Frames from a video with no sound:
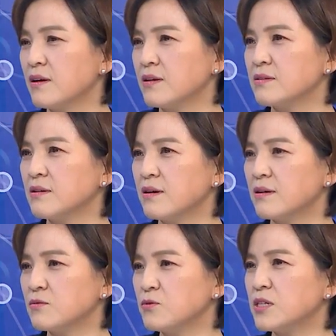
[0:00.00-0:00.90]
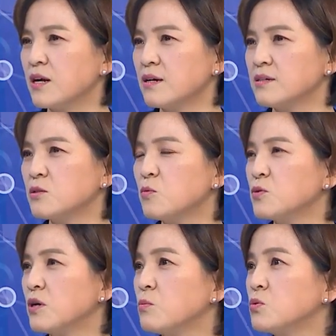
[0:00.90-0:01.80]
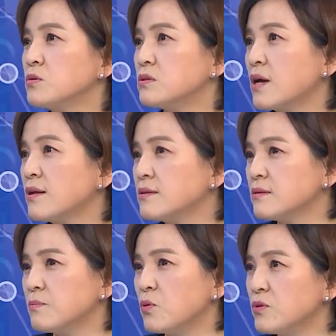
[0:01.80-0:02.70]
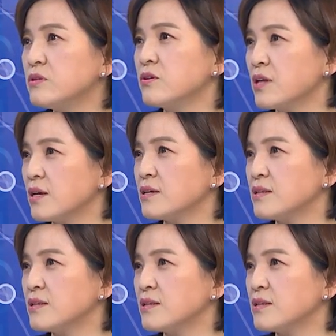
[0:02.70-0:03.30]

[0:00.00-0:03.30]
그냥 우리가 리더보다 못한 포지션에 있기